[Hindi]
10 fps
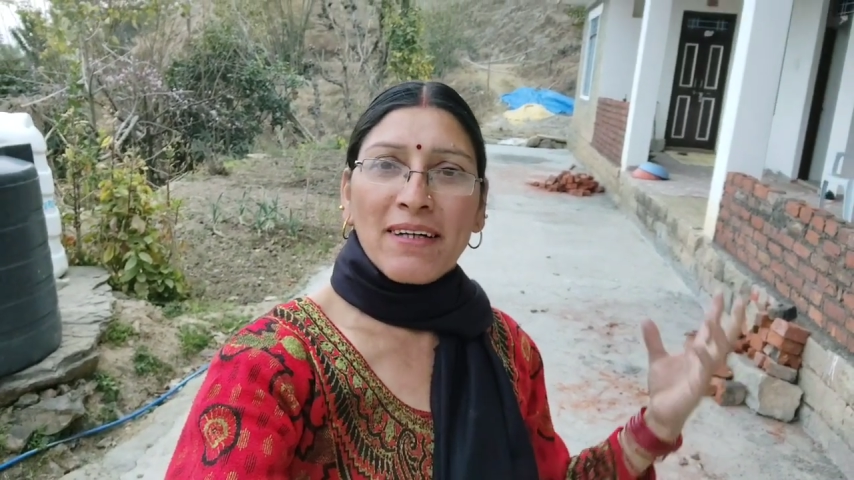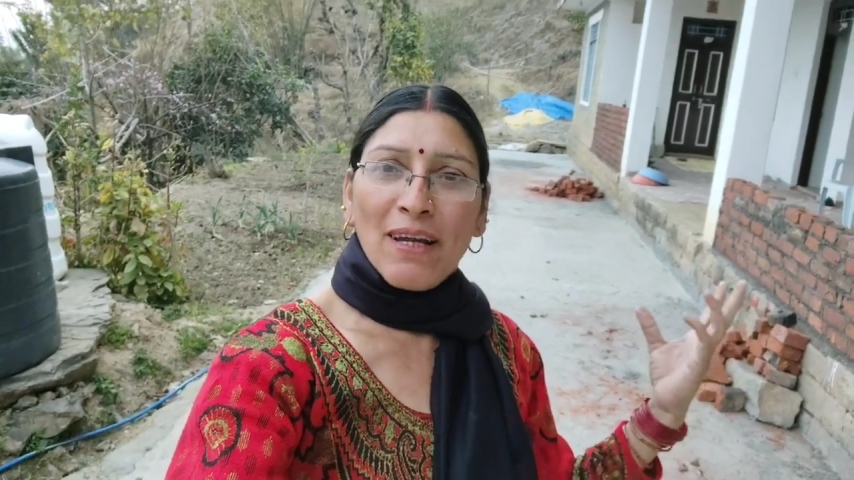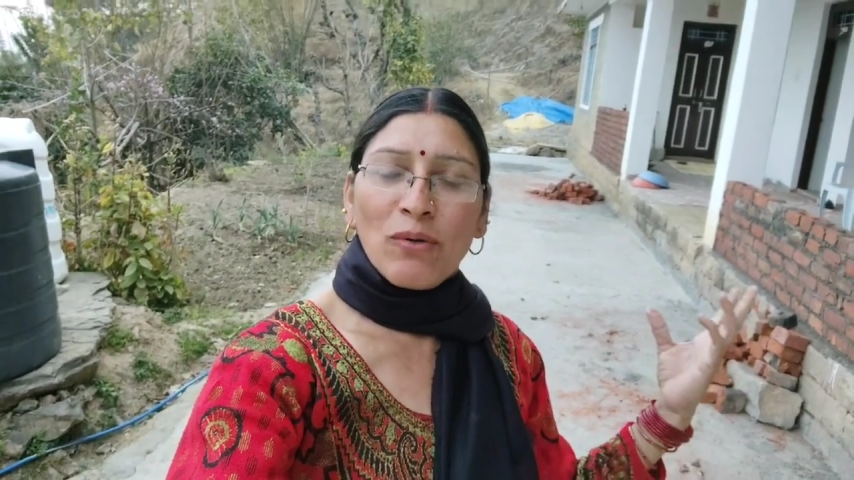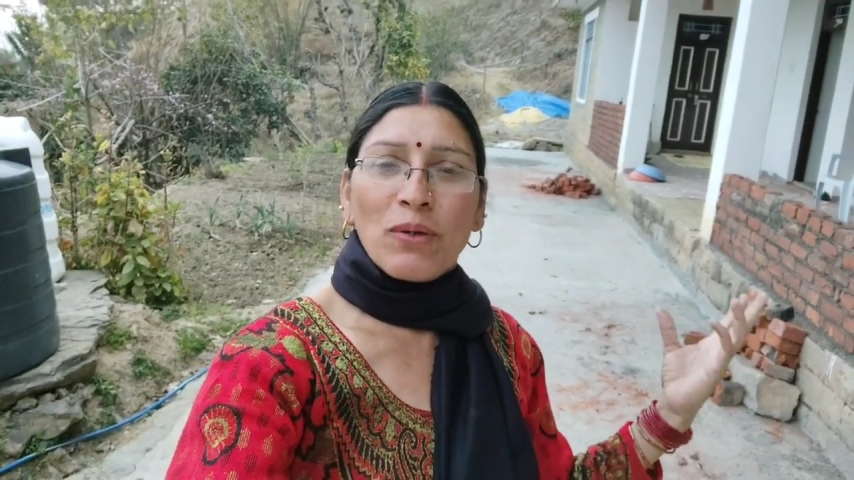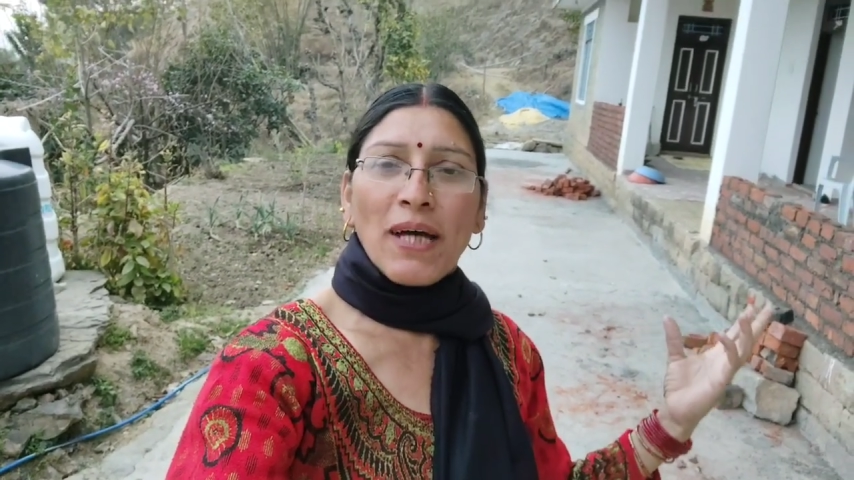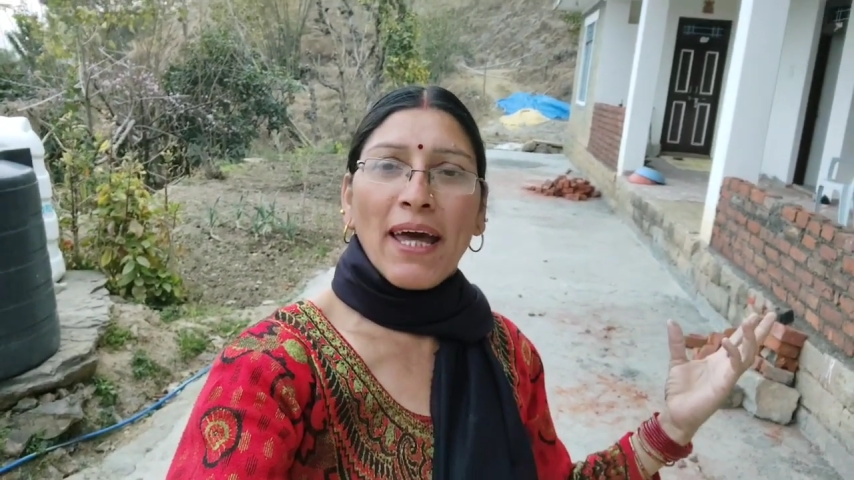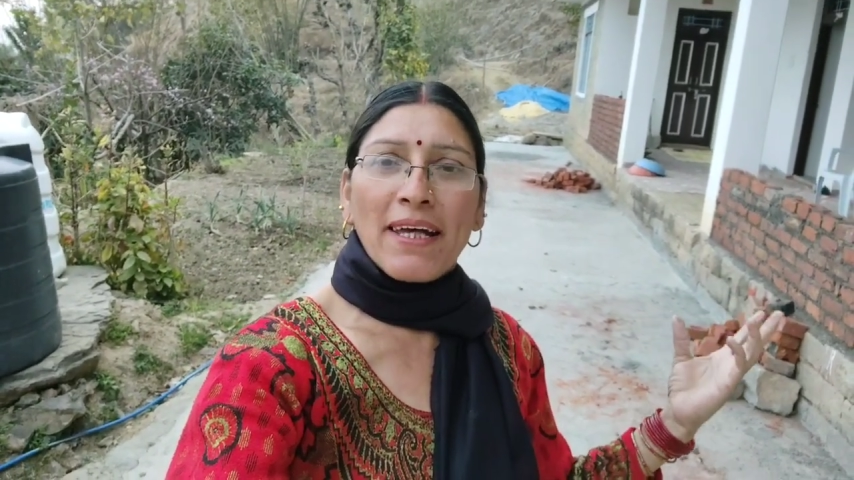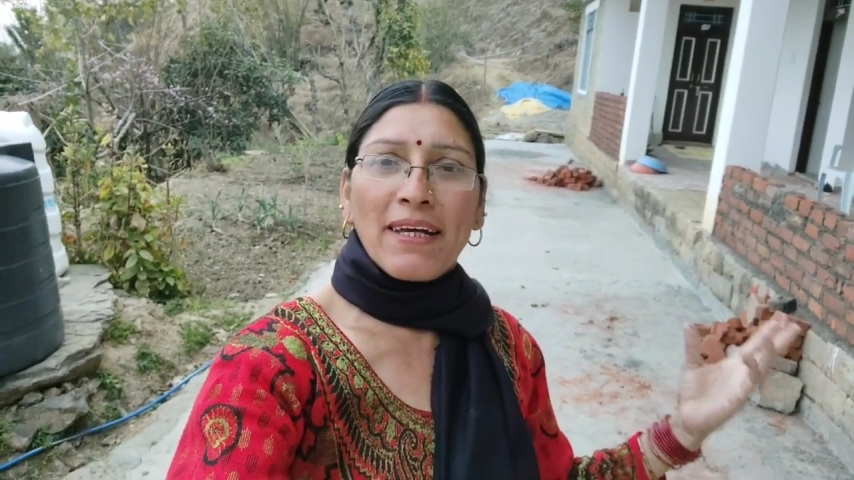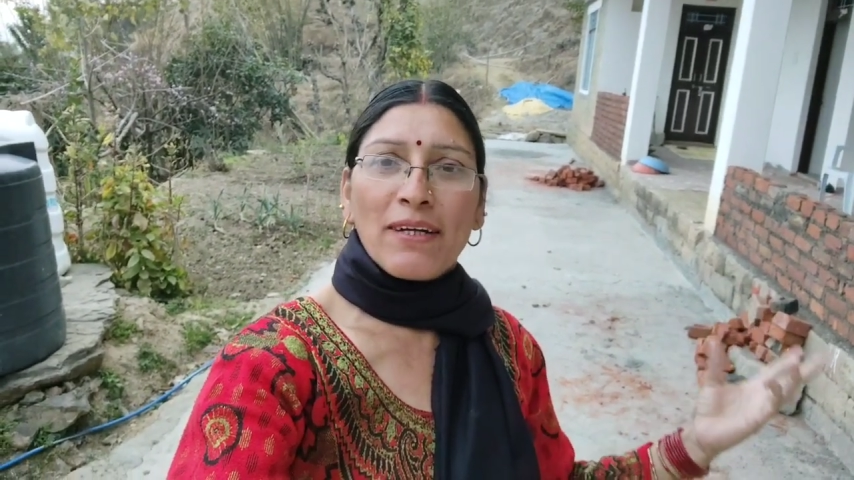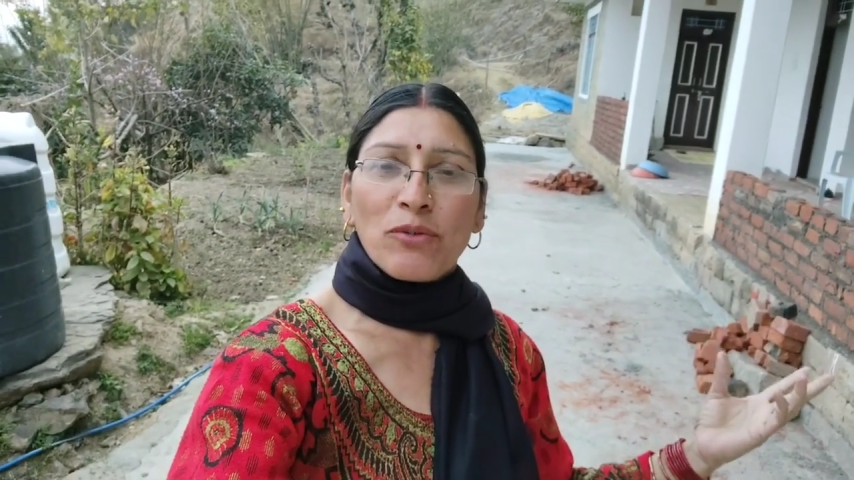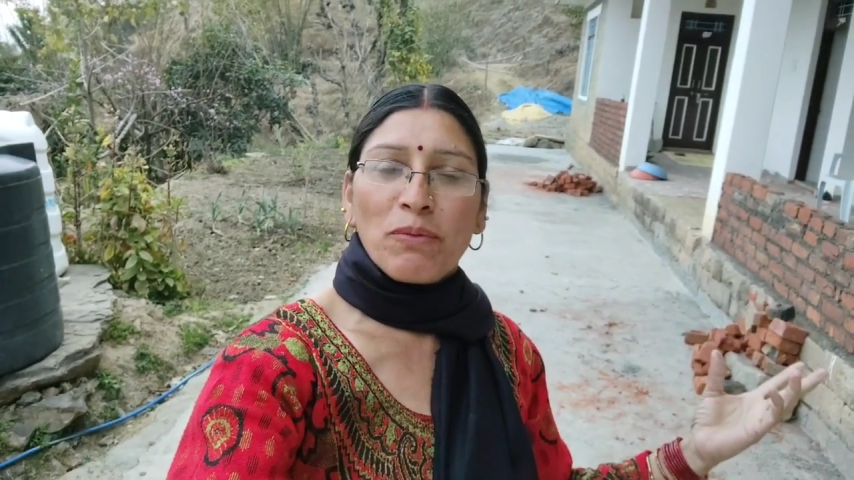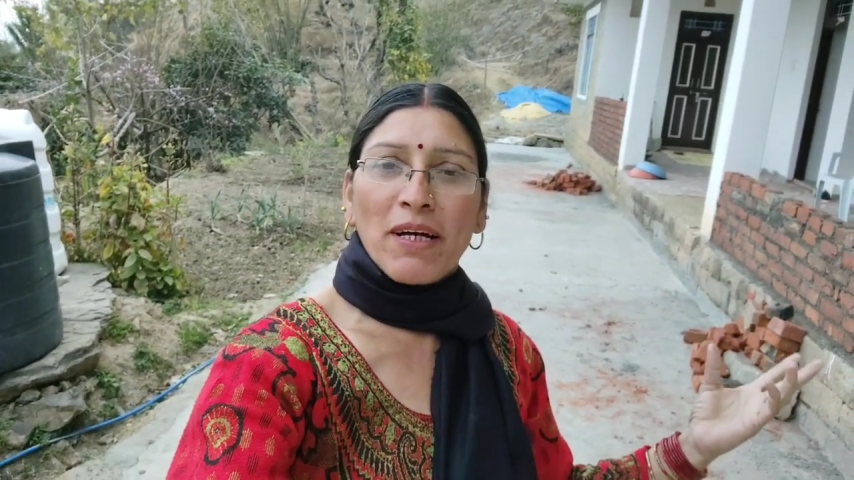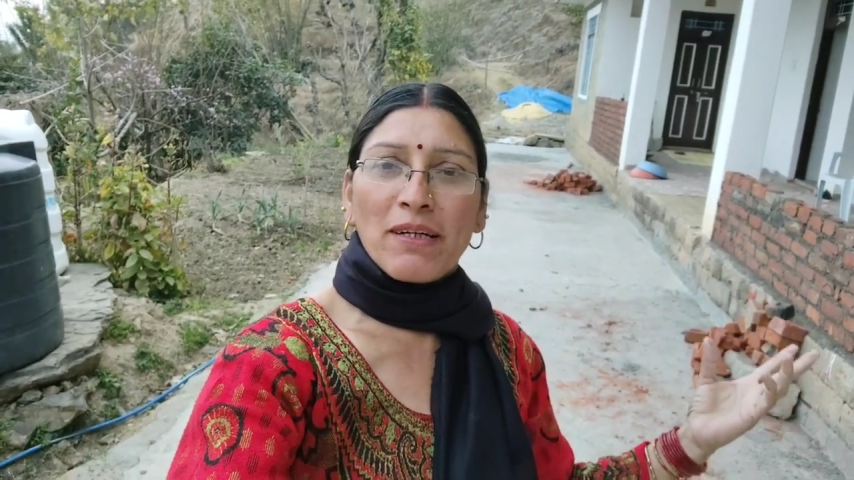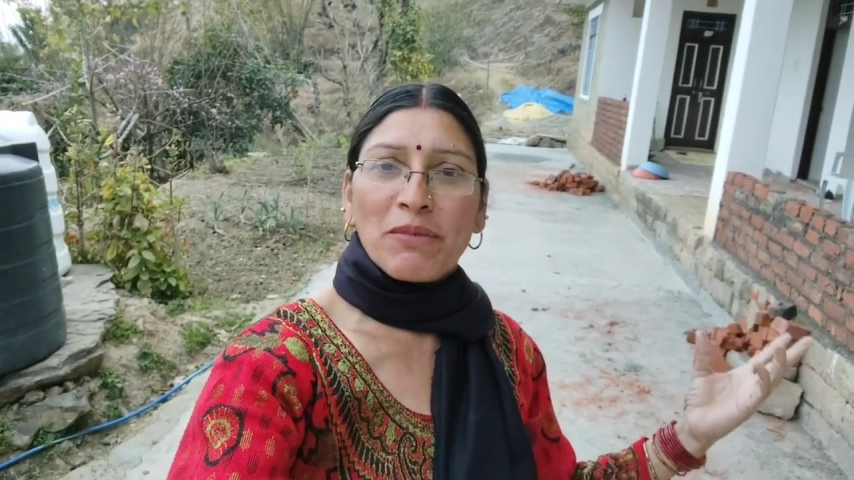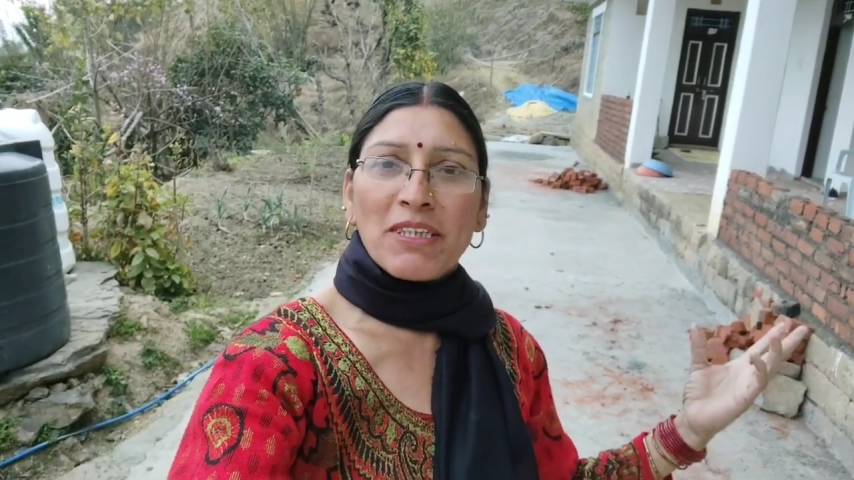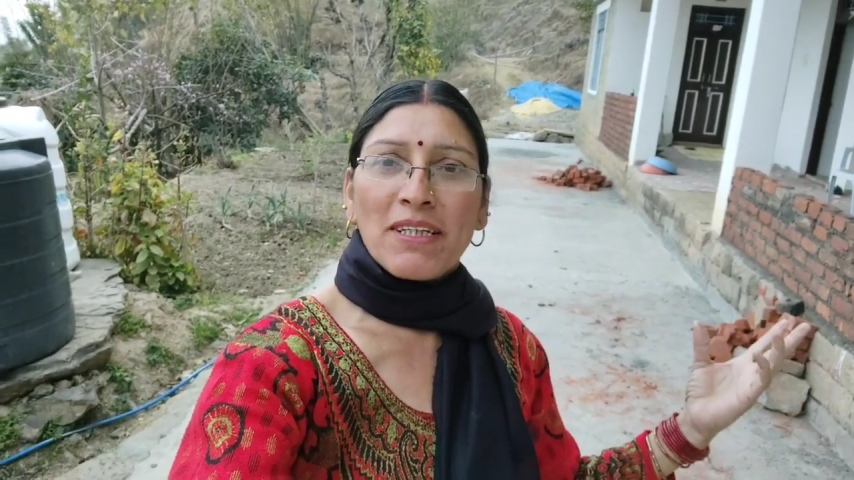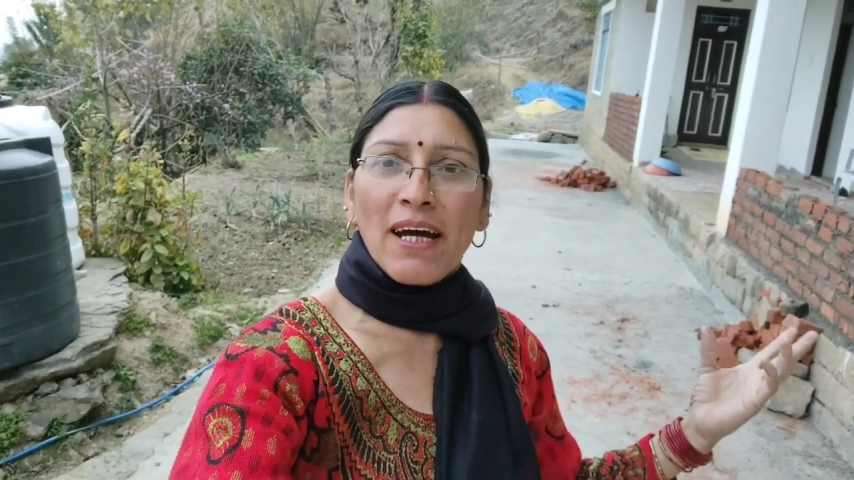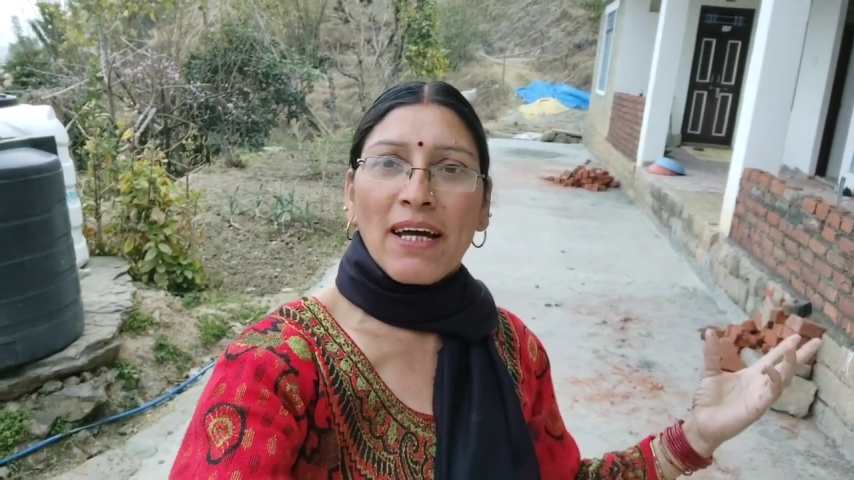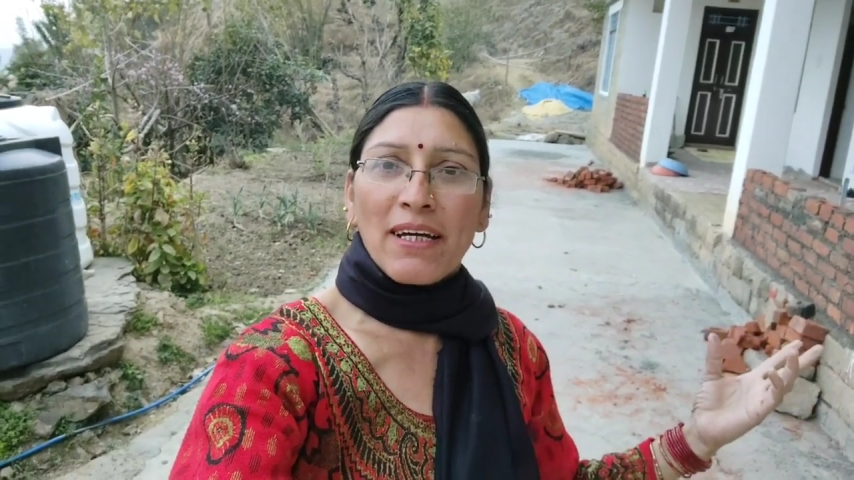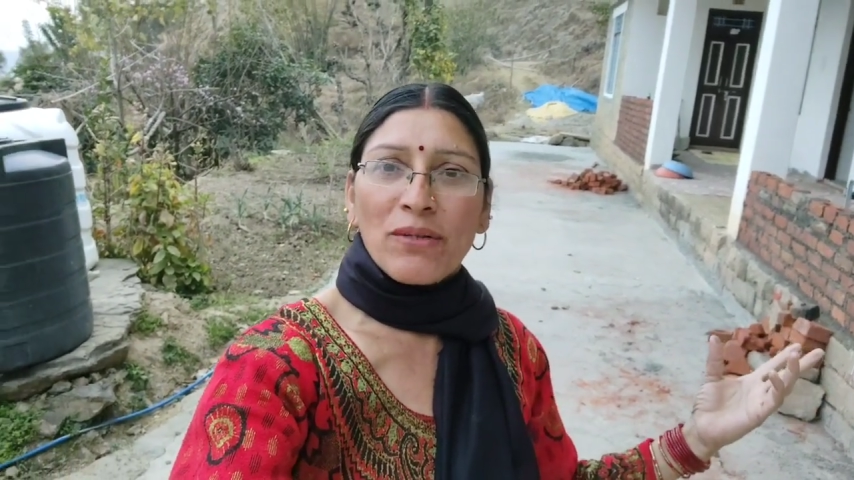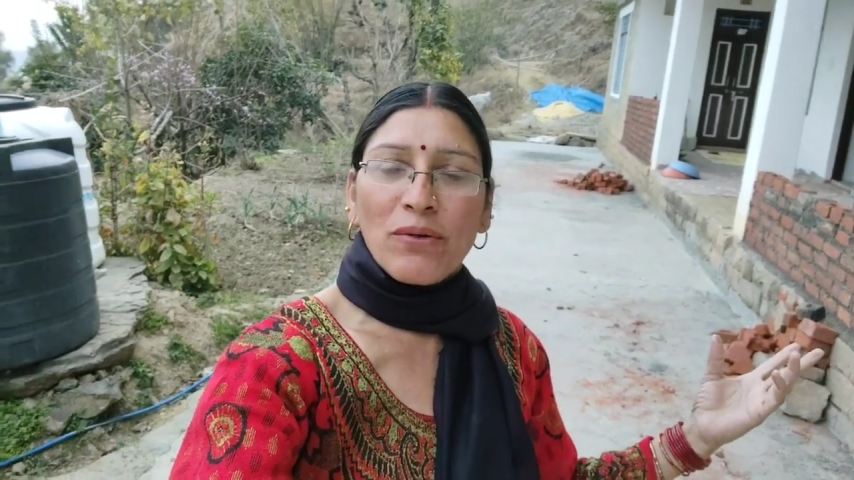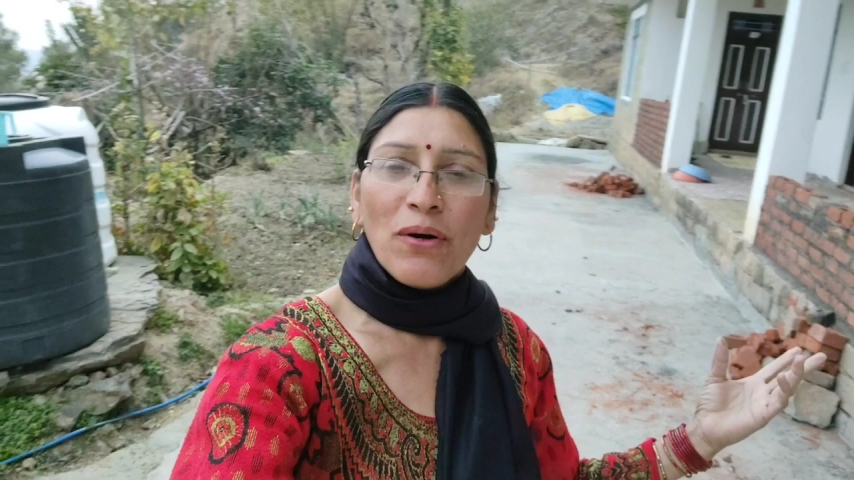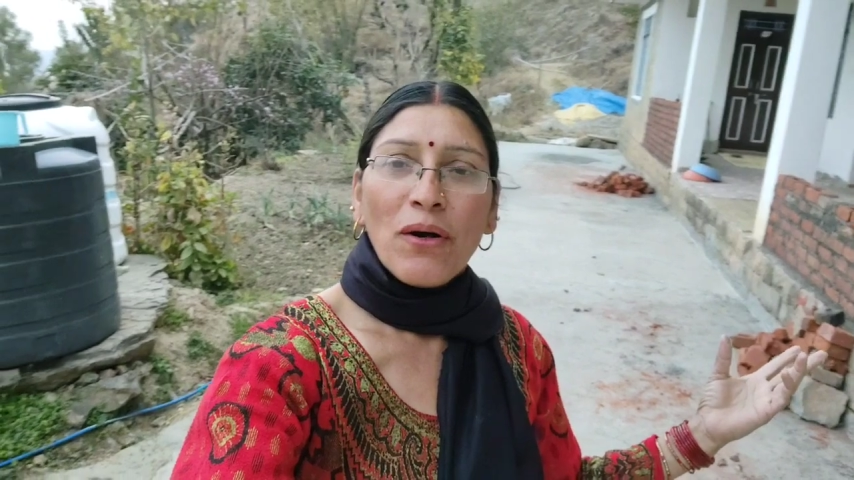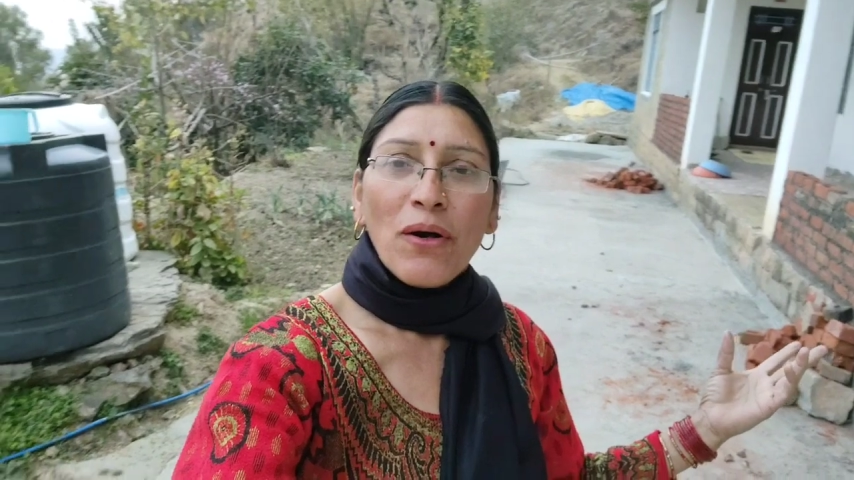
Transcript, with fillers: कल हो जाएगी सुबह अगर मिस्त्री आएंगे तो